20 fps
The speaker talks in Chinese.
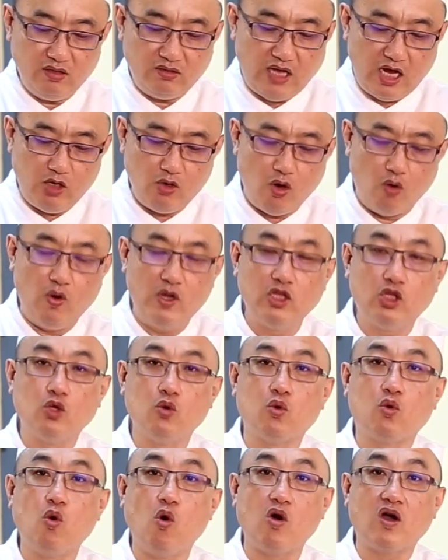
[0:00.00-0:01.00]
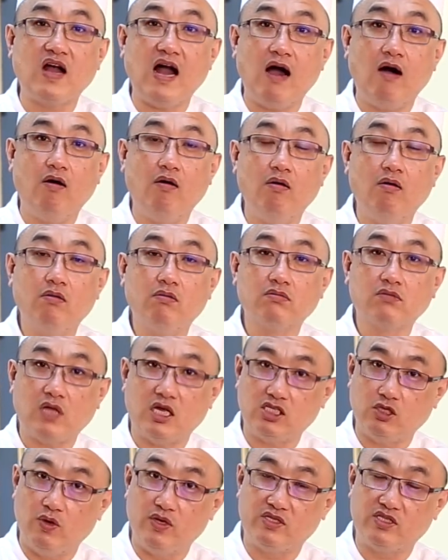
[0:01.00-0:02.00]
它如果温度过高，它
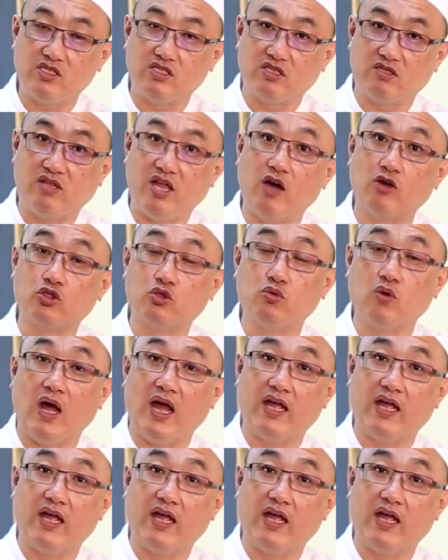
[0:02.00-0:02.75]
就会自己跳出